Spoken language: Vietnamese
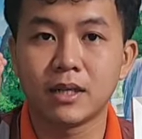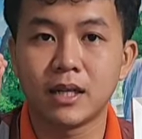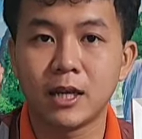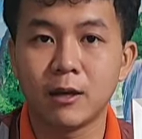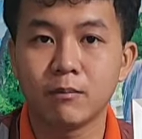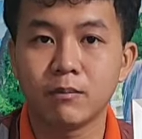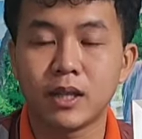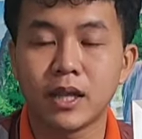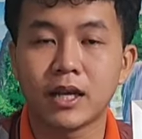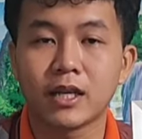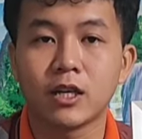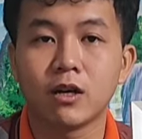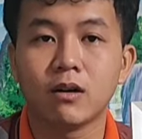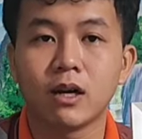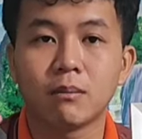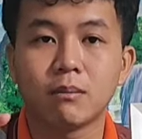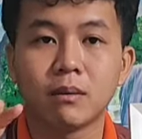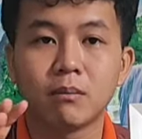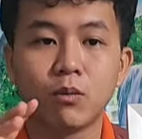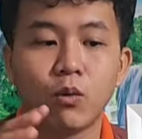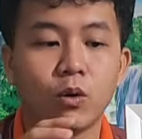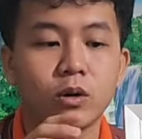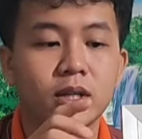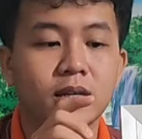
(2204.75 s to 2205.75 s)
để giống như là
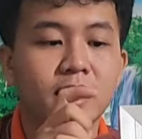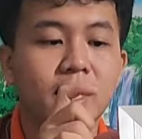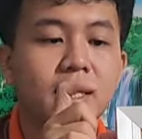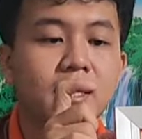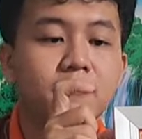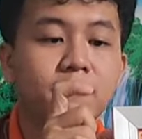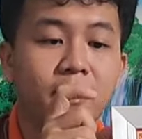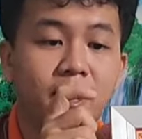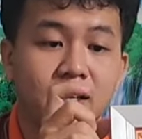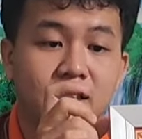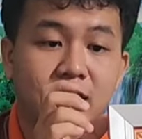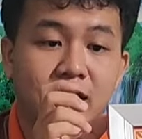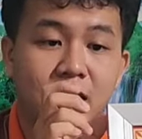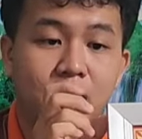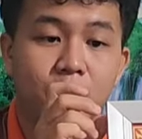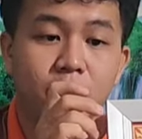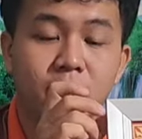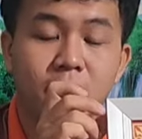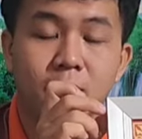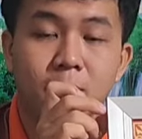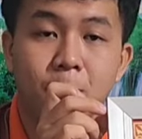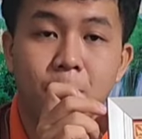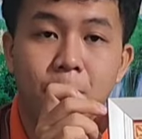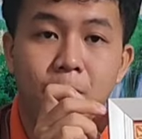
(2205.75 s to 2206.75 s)
mình thêm tiền vô đặng mình mua
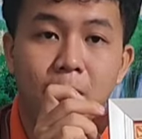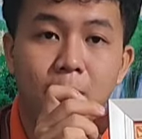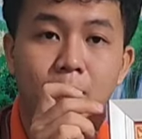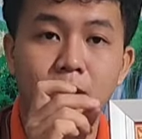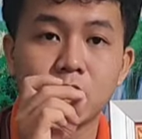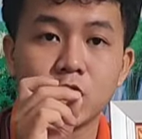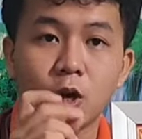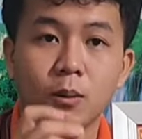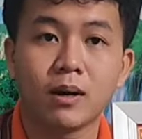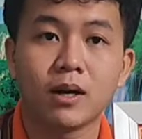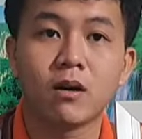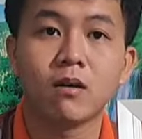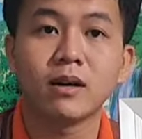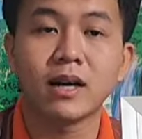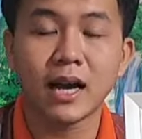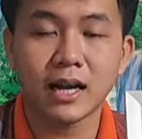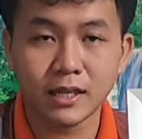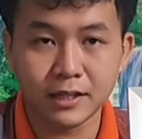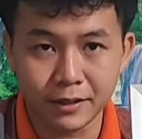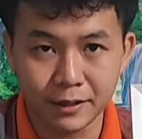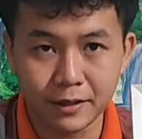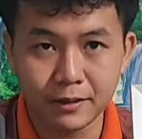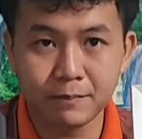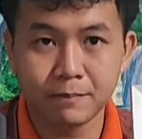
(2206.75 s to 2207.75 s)
những cái phần này nè quý vị,
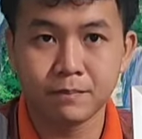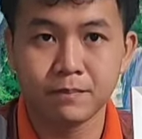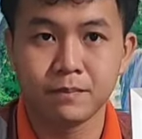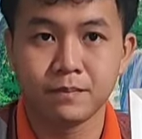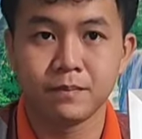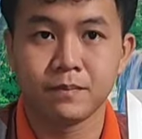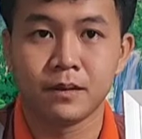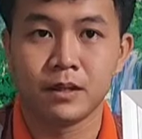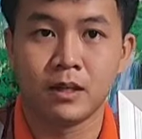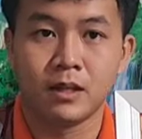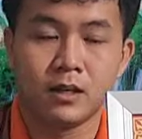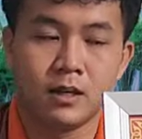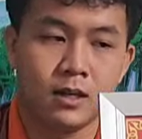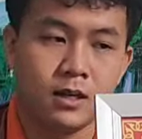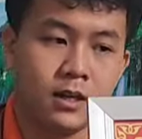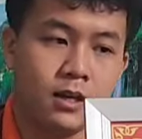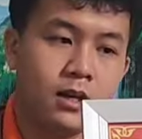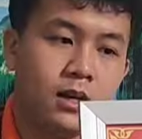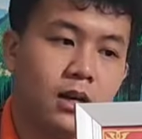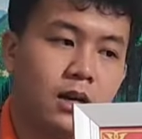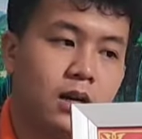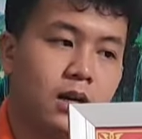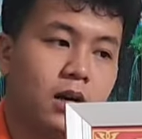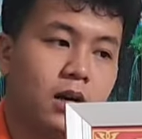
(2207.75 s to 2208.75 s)
đặng mình cho bà con khác nữa.